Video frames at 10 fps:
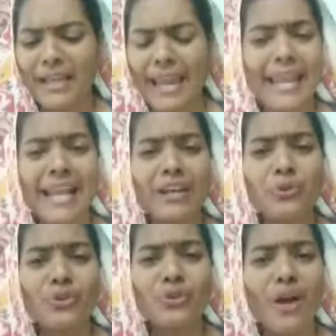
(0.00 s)
মানে
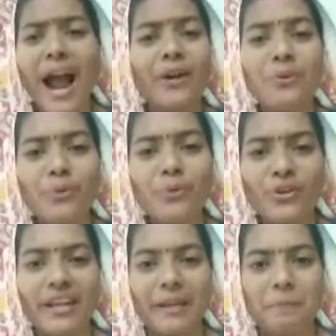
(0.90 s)
এখানে কোনো
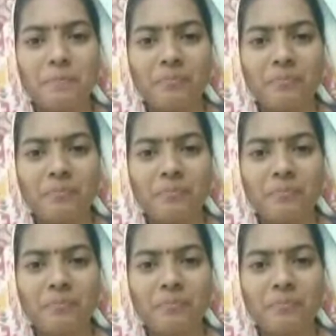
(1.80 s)
আড়ম্বর নেই